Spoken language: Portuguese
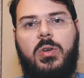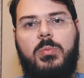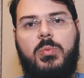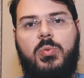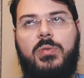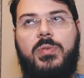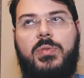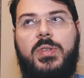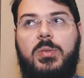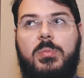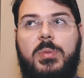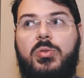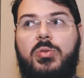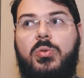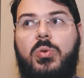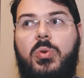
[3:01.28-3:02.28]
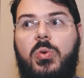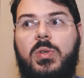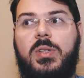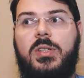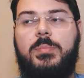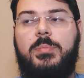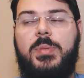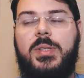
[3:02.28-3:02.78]
começou a fazer umas
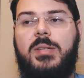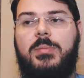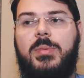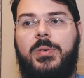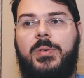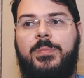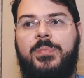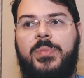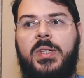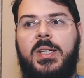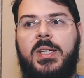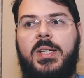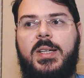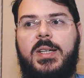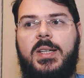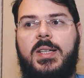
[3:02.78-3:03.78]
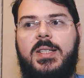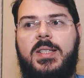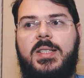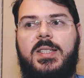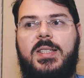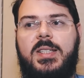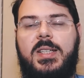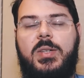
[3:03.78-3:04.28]
contas, percebeu,
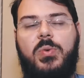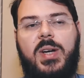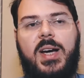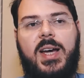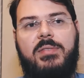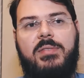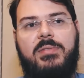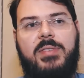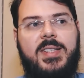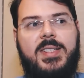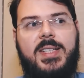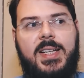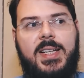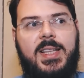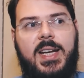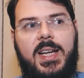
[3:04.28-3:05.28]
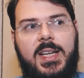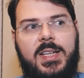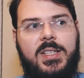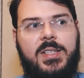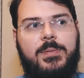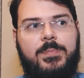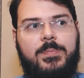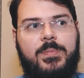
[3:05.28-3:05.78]
se o cara faz day
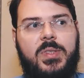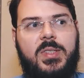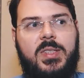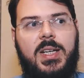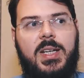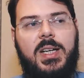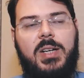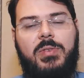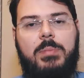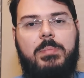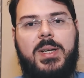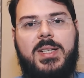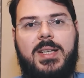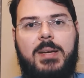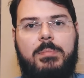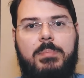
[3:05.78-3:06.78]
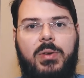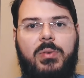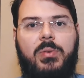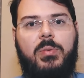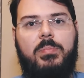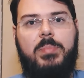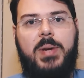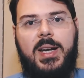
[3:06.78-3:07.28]
trade, se ele não vai passar
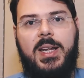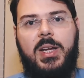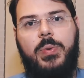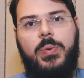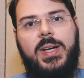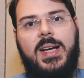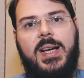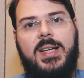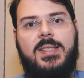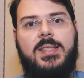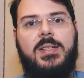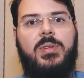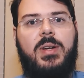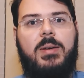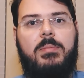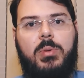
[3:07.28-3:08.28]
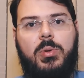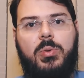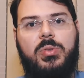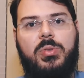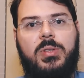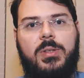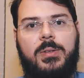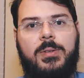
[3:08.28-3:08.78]
pelo, pela liquidação da
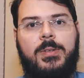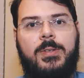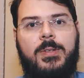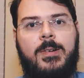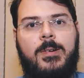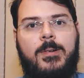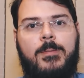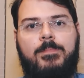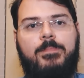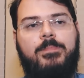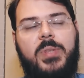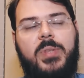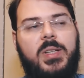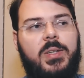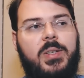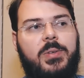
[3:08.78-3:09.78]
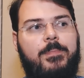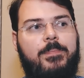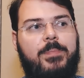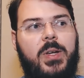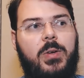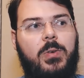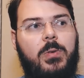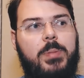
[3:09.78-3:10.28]
bolsa, entendeu?
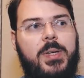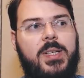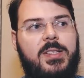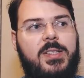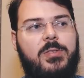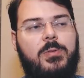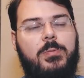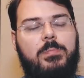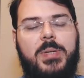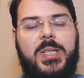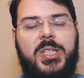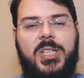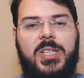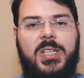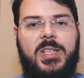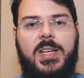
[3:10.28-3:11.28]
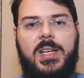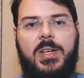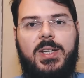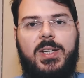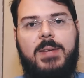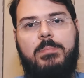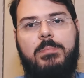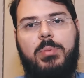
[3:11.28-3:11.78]
Eu não preciso pedir que ele
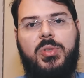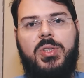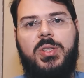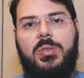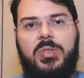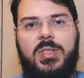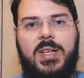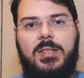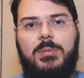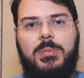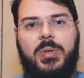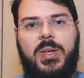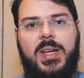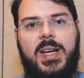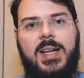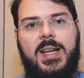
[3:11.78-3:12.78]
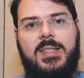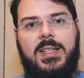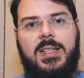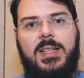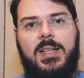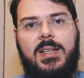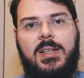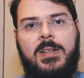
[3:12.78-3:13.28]
deposite os 10 mil reais
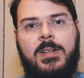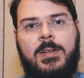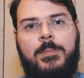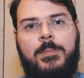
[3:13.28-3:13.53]
aqui